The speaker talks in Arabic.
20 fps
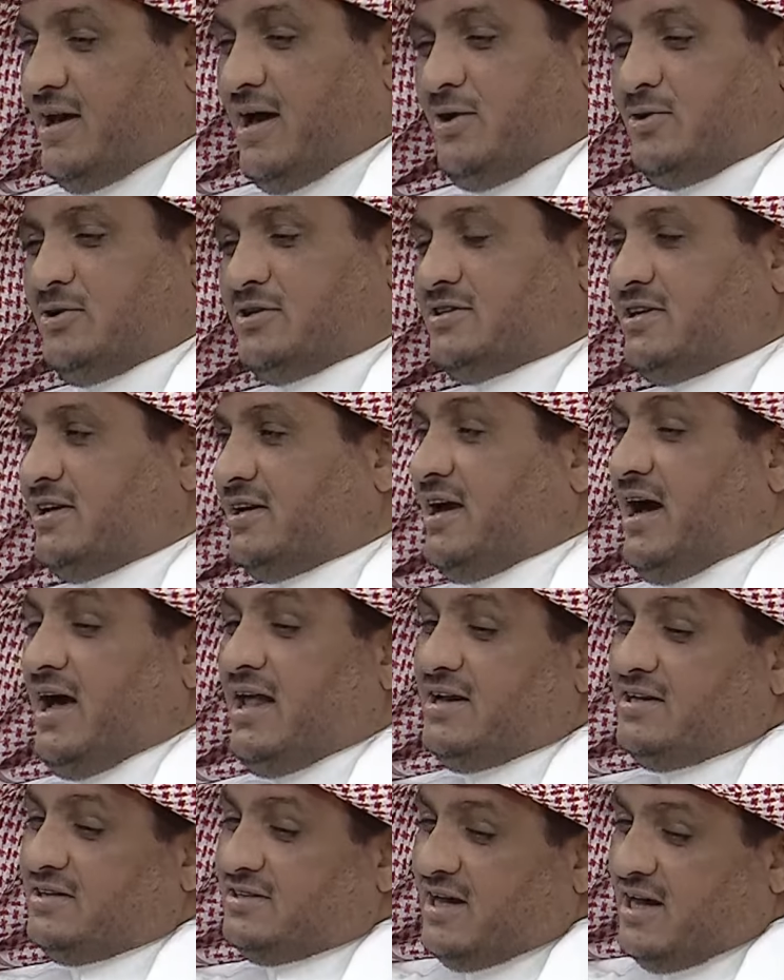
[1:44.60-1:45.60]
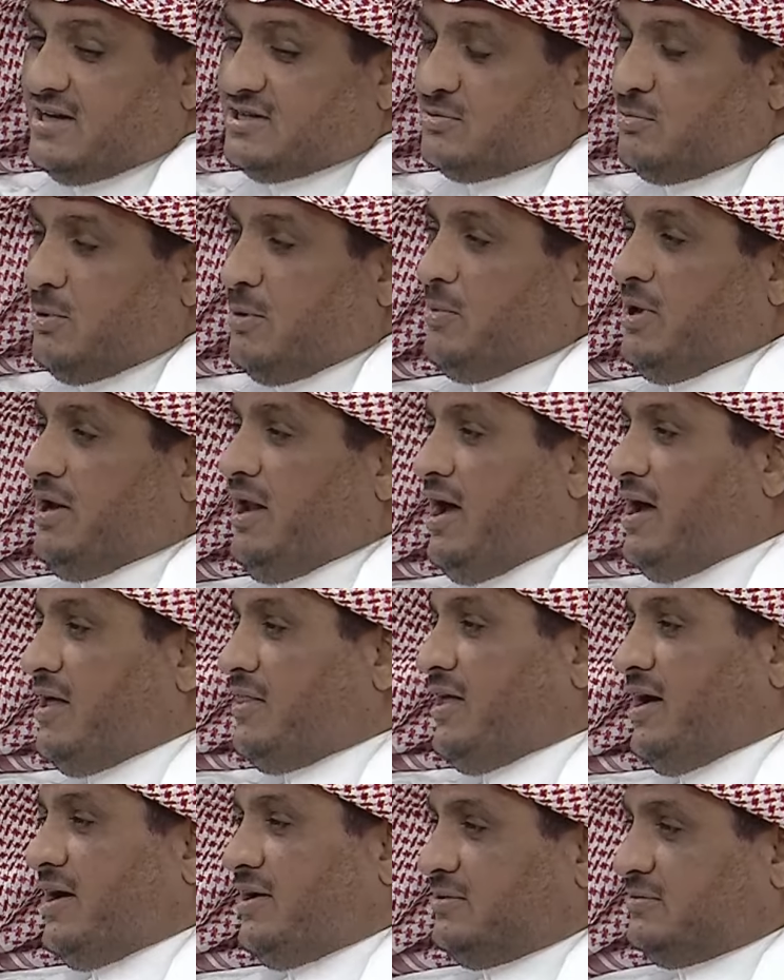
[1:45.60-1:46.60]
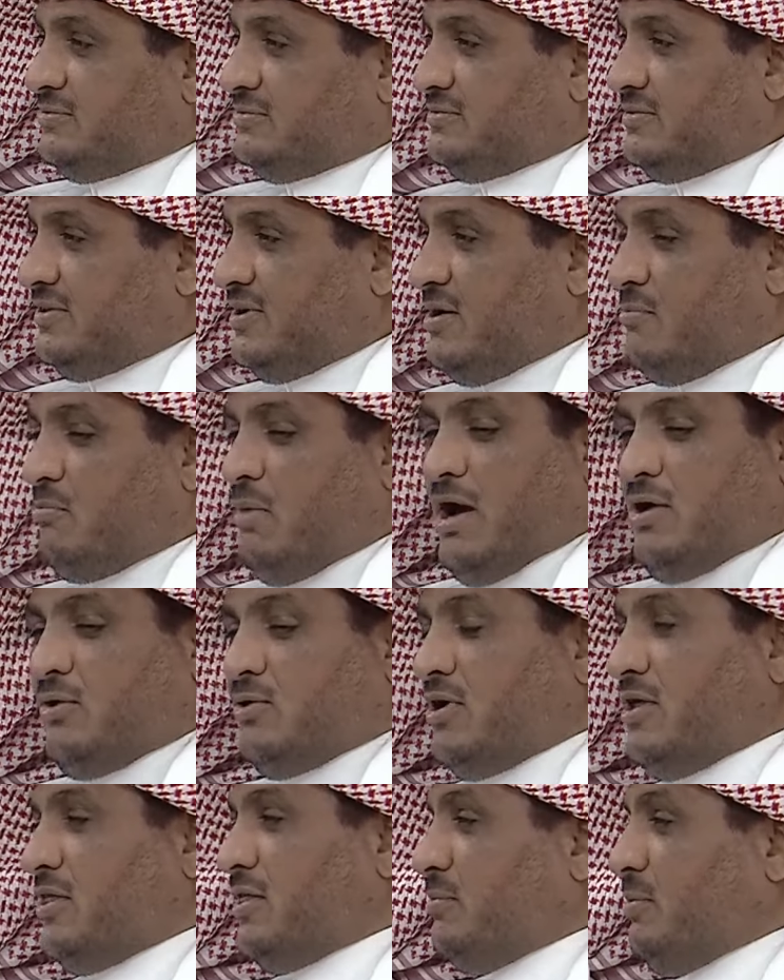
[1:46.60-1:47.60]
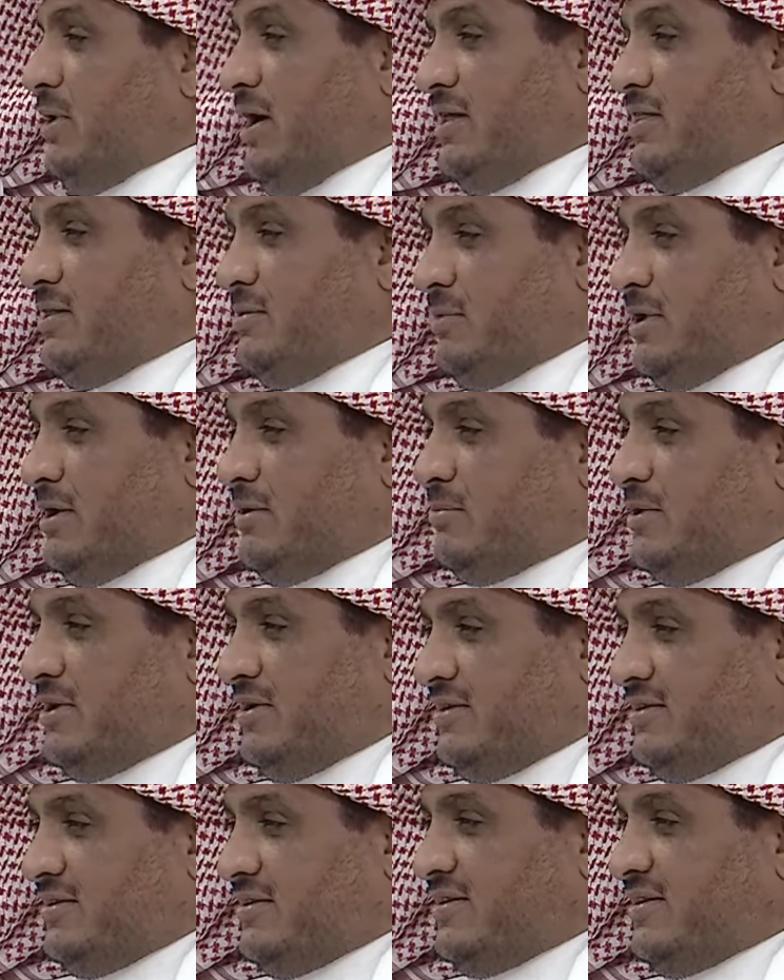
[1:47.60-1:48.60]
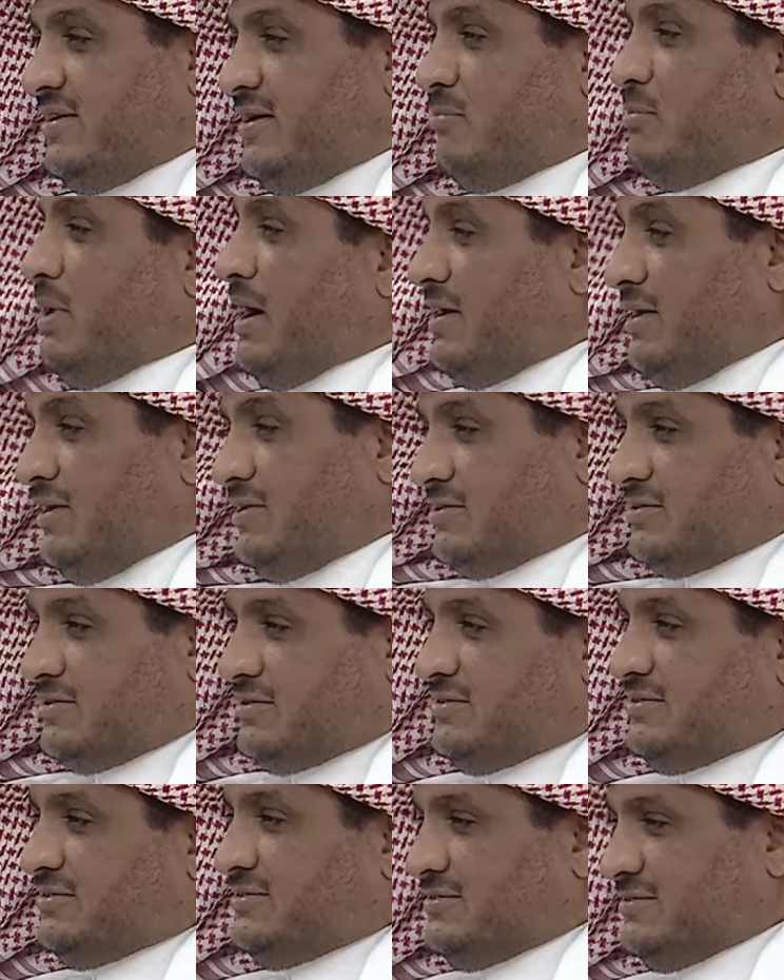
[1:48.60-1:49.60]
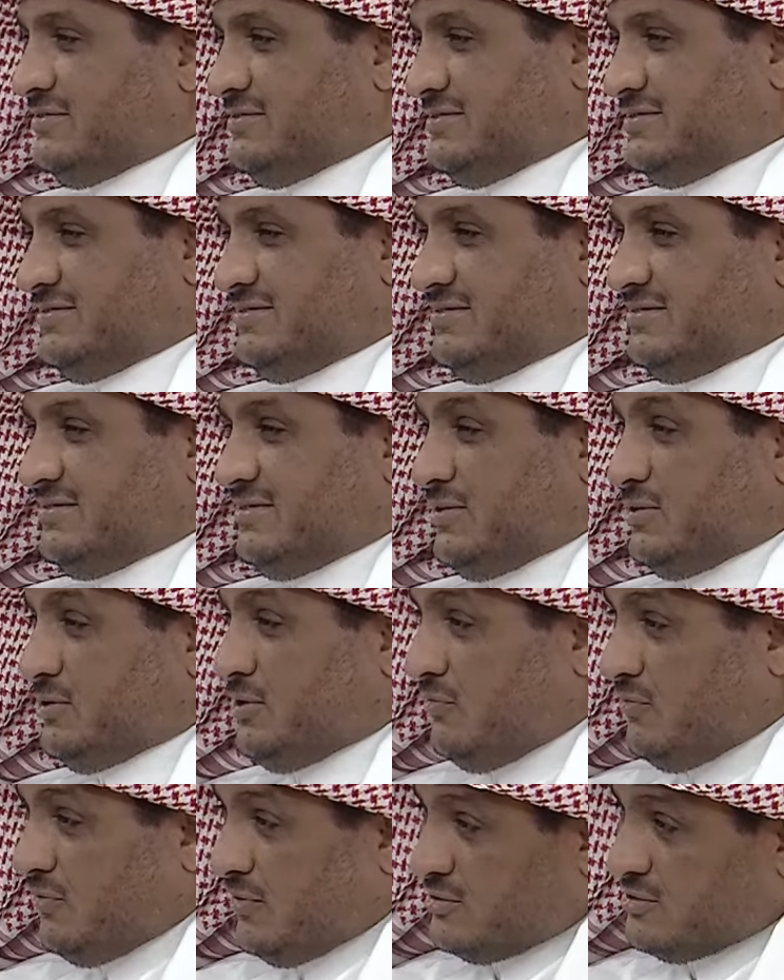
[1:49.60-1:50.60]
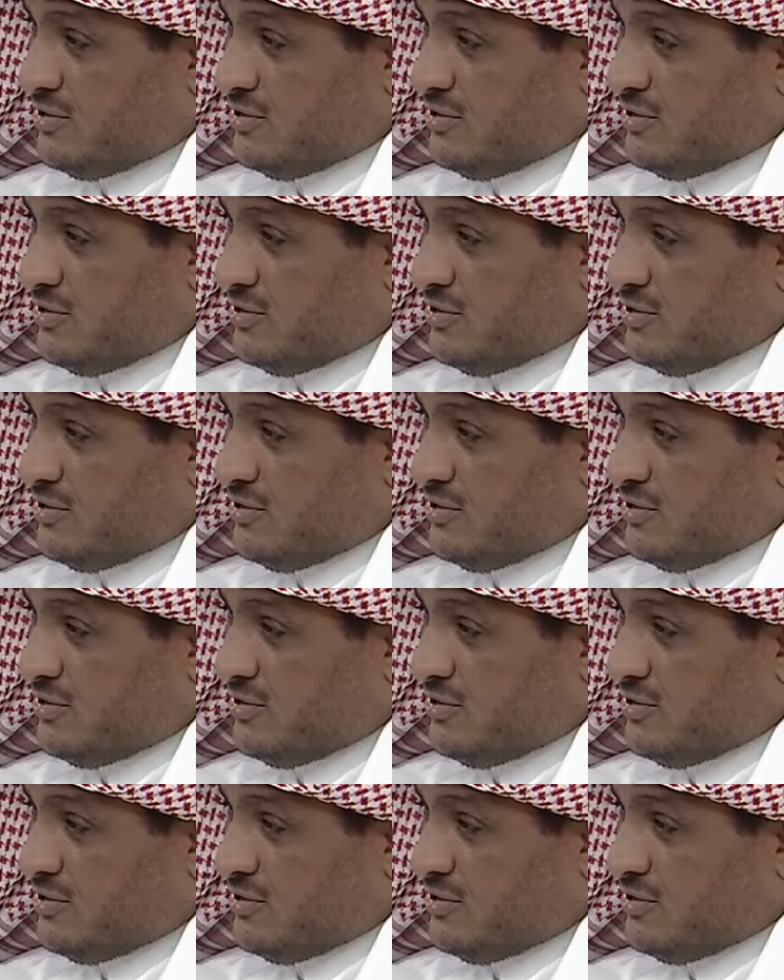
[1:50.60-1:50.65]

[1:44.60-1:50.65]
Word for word: قالوا وش قال ان جاء شبب حاضاه ما يقول الذبيحه ذي مهيب لي بقلط شوف